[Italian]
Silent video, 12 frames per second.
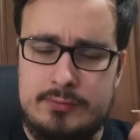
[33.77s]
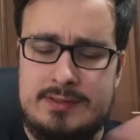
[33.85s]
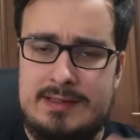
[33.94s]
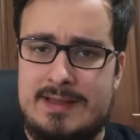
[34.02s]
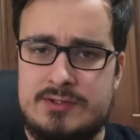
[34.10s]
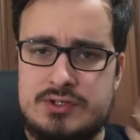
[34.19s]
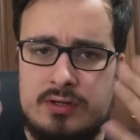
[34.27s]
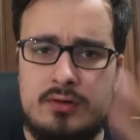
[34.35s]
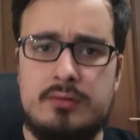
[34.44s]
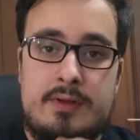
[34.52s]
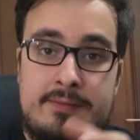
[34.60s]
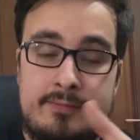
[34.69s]
di
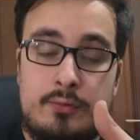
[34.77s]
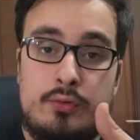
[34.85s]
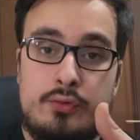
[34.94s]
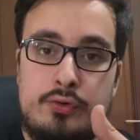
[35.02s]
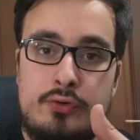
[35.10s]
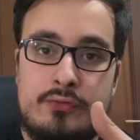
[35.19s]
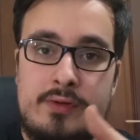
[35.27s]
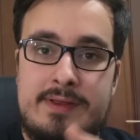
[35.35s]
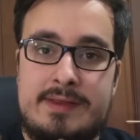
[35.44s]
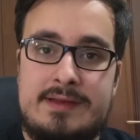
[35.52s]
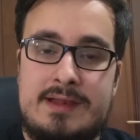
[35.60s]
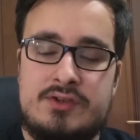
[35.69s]
leggerlo e sono curioso
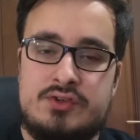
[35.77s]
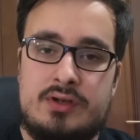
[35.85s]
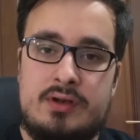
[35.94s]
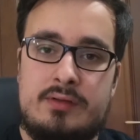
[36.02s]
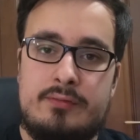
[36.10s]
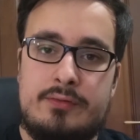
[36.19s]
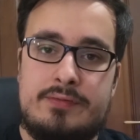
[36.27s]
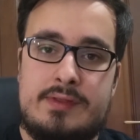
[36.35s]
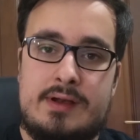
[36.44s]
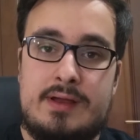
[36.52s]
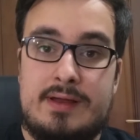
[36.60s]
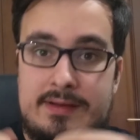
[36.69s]
anche di leggere la
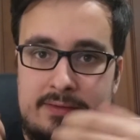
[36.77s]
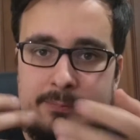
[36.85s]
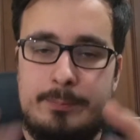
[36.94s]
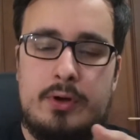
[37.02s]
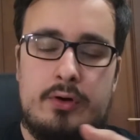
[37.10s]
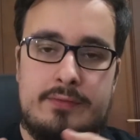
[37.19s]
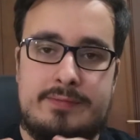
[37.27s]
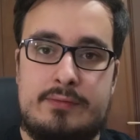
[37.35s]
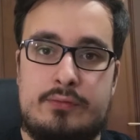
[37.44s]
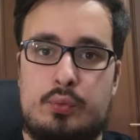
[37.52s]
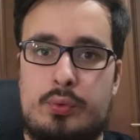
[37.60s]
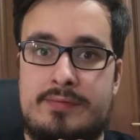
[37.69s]
vostra risposta
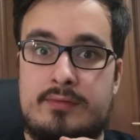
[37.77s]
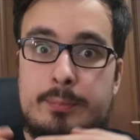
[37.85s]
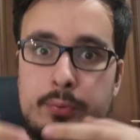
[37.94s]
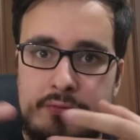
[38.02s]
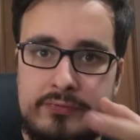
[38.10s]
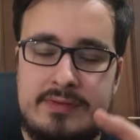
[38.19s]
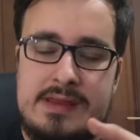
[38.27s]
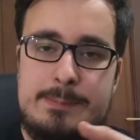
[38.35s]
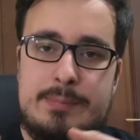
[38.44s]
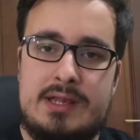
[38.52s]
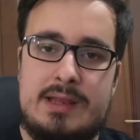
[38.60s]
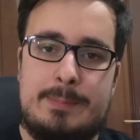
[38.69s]
su questo
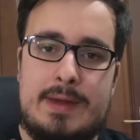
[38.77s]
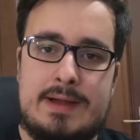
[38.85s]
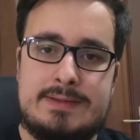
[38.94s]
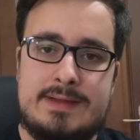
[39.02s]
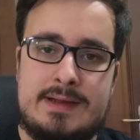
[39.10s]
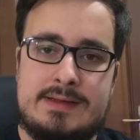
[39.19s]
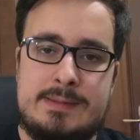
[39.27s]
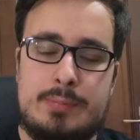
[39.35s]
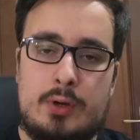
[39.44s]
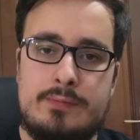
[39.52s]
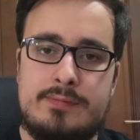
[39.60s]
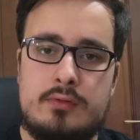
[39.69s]
possibile partner di
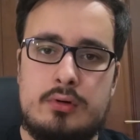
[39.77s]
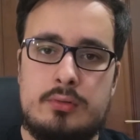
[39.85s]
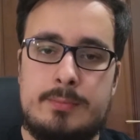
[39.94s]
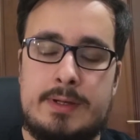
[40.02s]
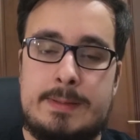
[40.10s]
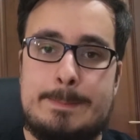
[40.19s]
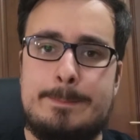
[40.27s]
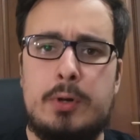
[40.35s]
Braun Strowman.